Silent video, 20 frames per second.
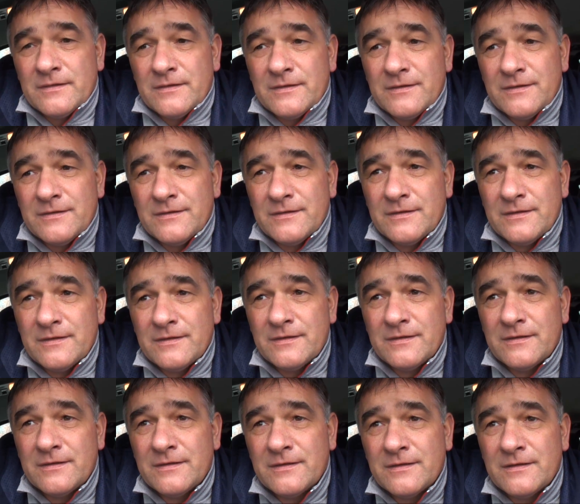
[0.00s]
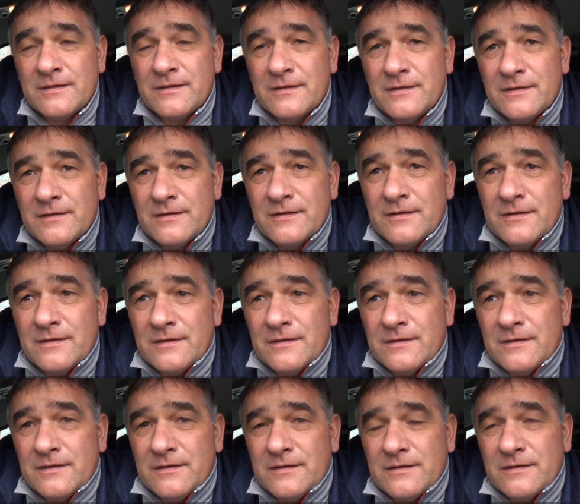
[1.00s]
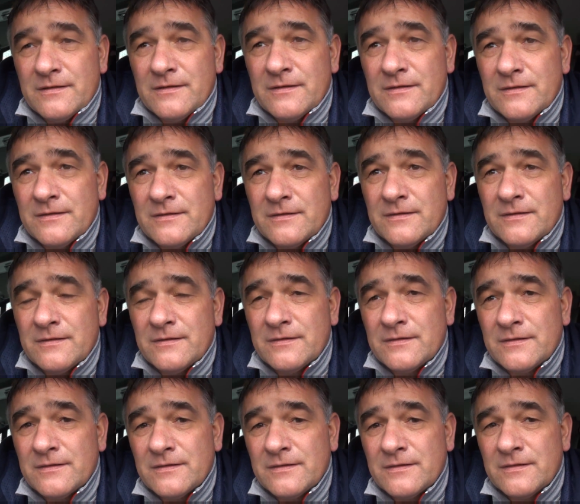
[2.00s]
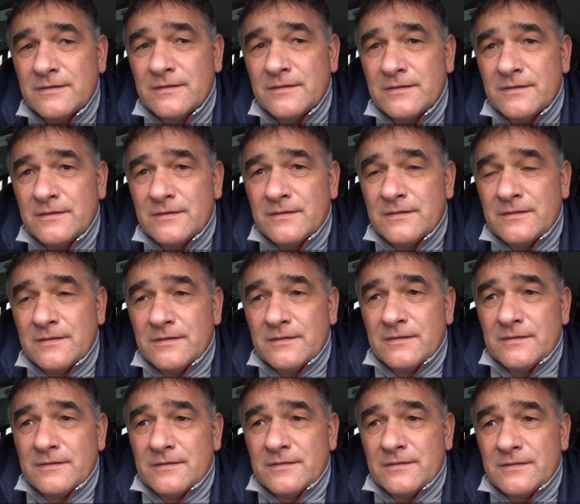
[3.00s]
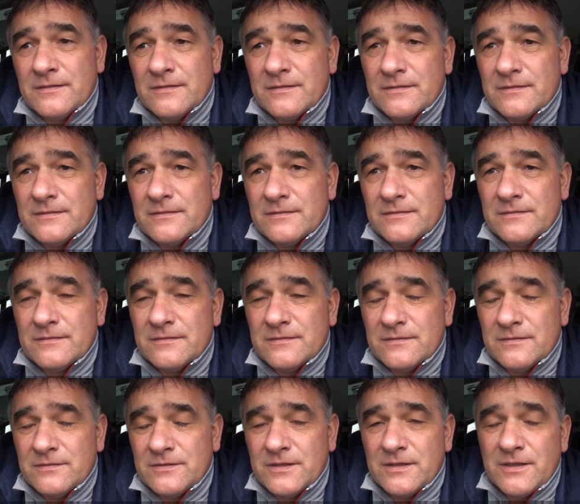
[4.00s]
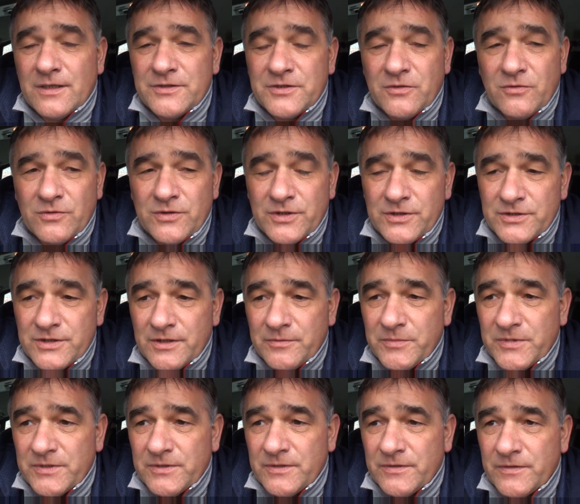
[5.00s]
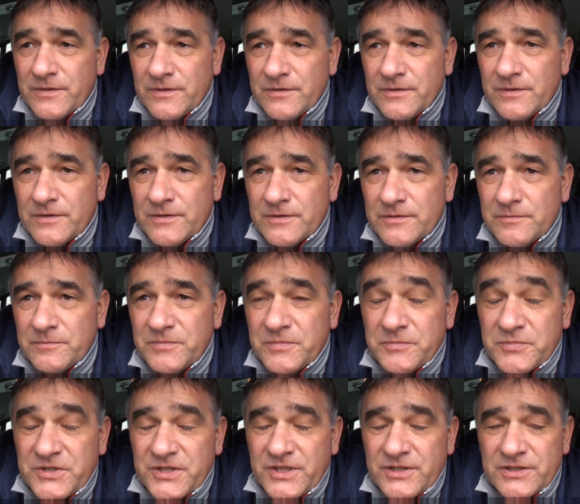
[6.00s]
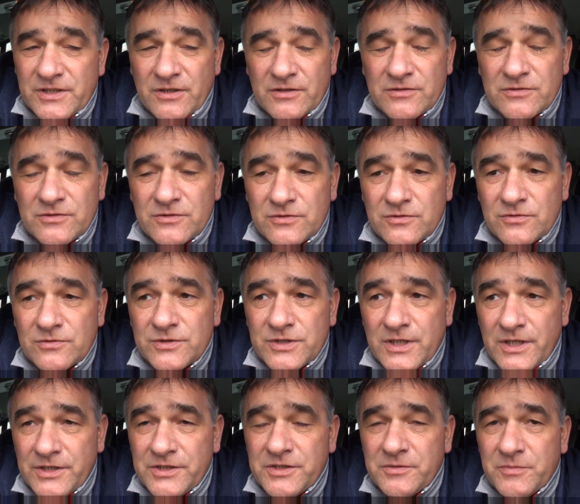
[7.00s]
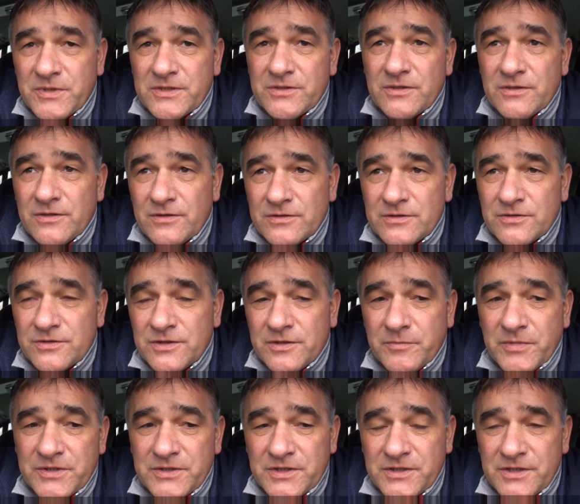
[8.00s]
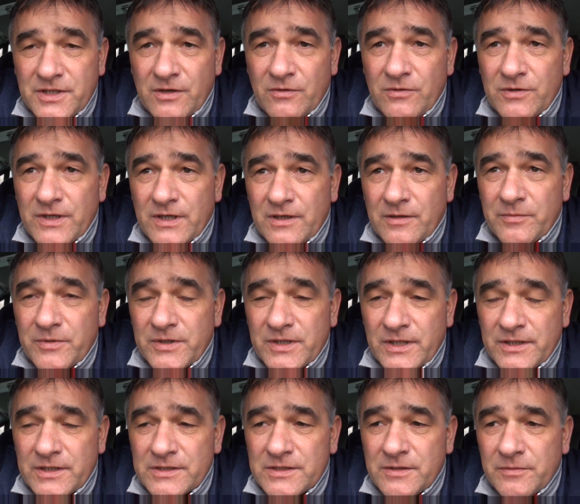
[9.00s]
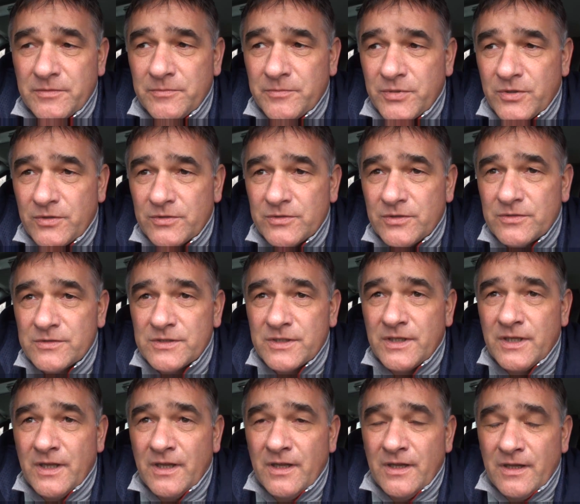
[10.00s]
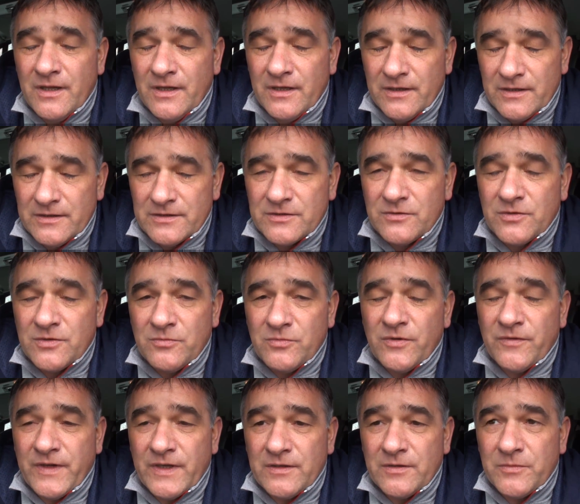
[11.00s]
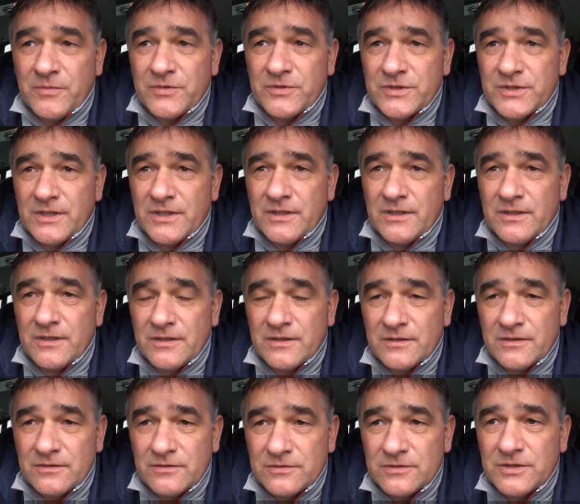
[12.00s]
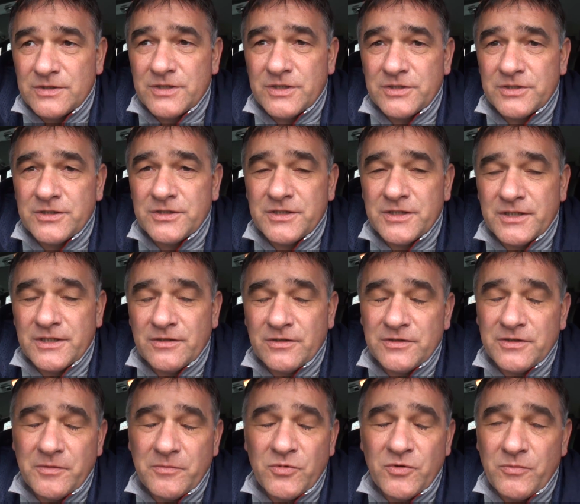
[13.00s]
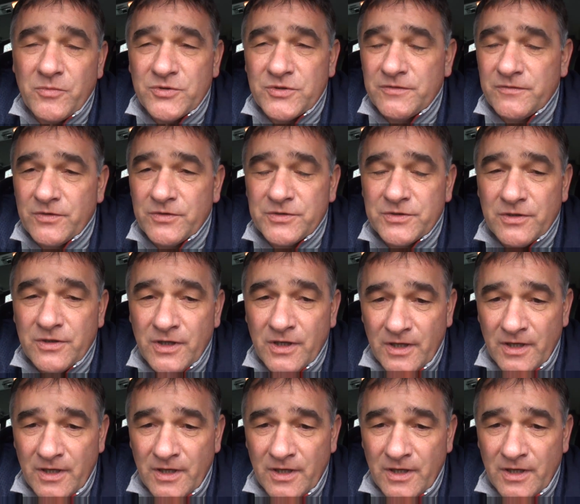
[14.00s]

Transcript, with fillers: kilku dni takich prognoz. To właściwie nikt się nie spodziewał, że się chyba da skakać w niedzielę no nie da się ukryć, że my e, przyjeżdżając tu śledzimy, co, co się będzie działo, jaka, jakie są prognozy i z góry było wiadomo, że no, dzisiejszy dzień no, nie było możliwości